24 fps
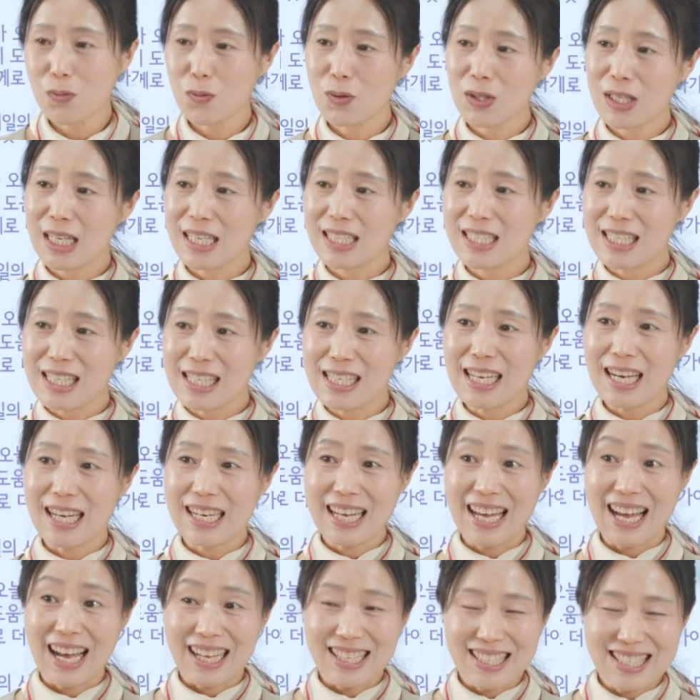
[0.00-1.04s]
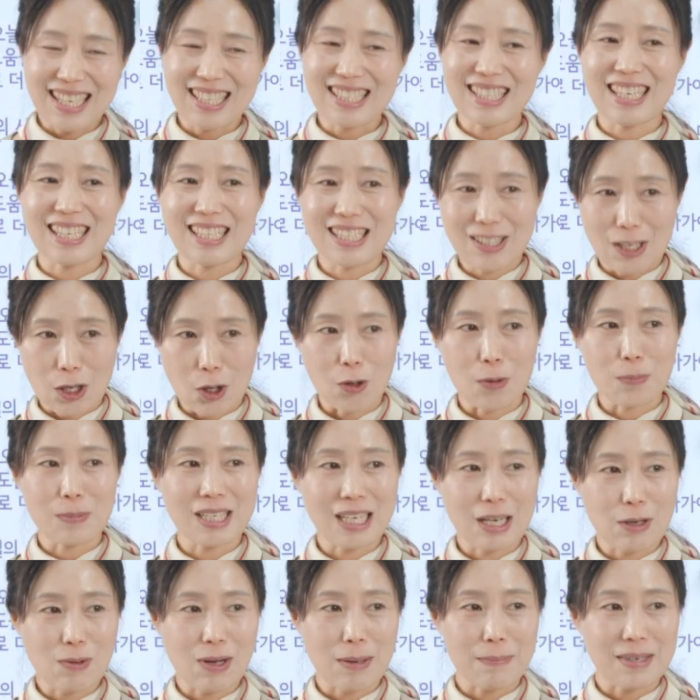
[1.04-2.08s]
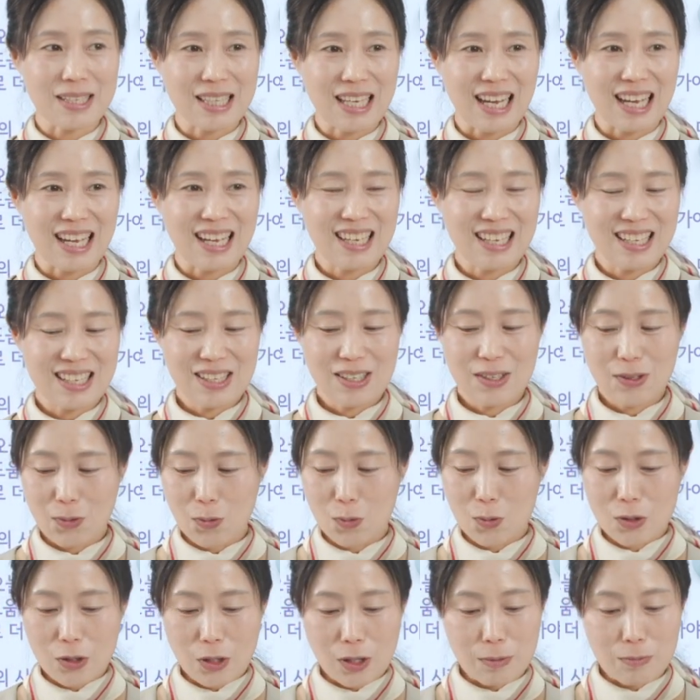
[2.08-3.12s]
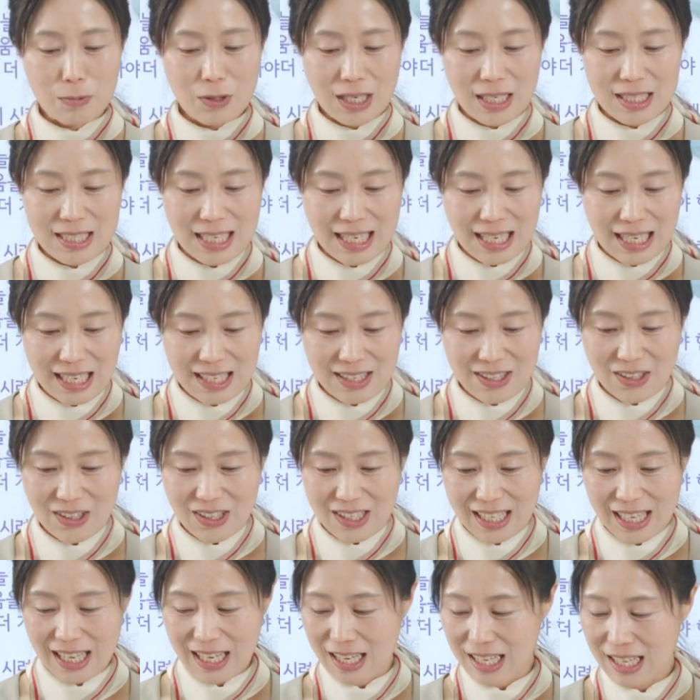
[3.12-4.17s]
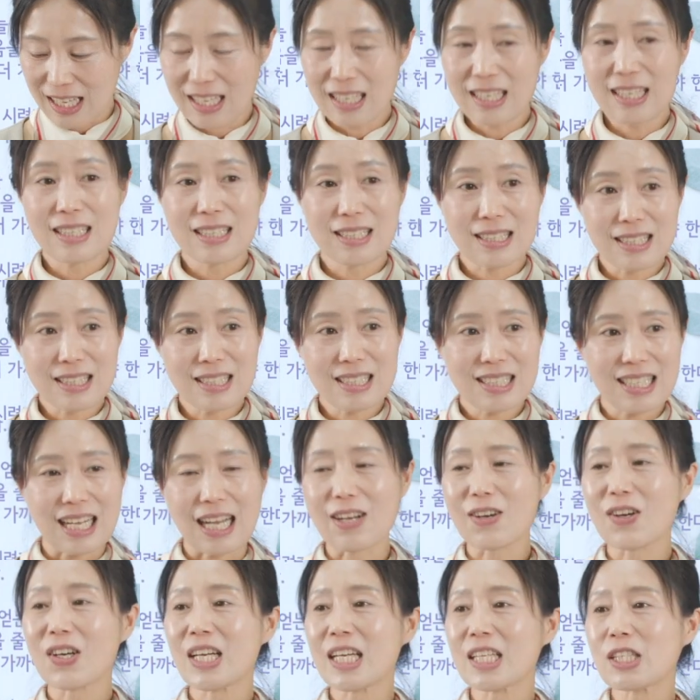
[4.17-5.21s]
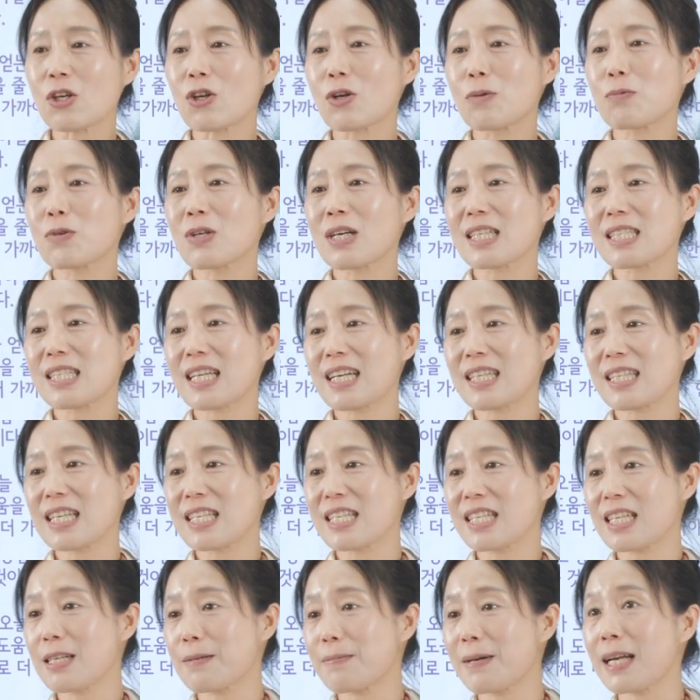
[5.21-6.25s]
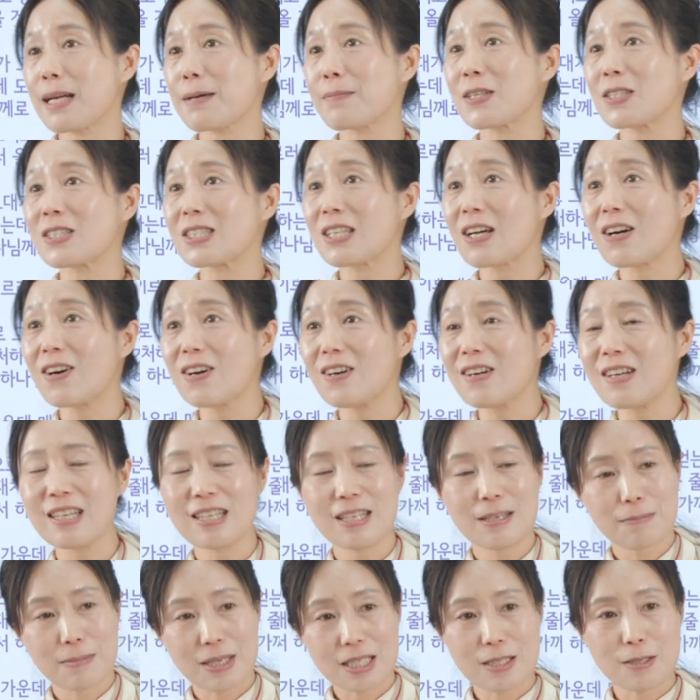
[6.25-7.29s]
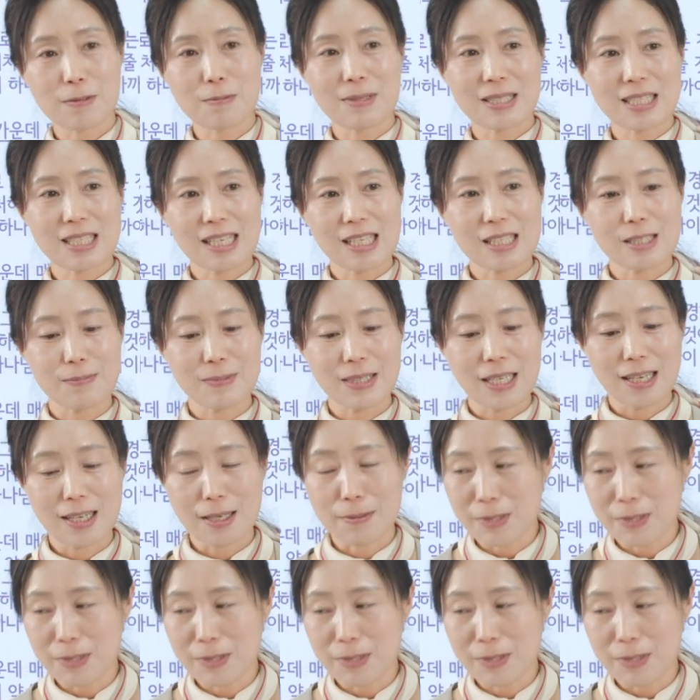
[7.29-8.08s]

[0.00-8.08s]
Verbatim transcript: 우리가 진리 안에 안착되는 경험이라고 합니다. 오늘 여러분과 제가 그렇게 늘 강건한 여러분과 제가 되시기를 바라면서 말씀을 마치겠습니다.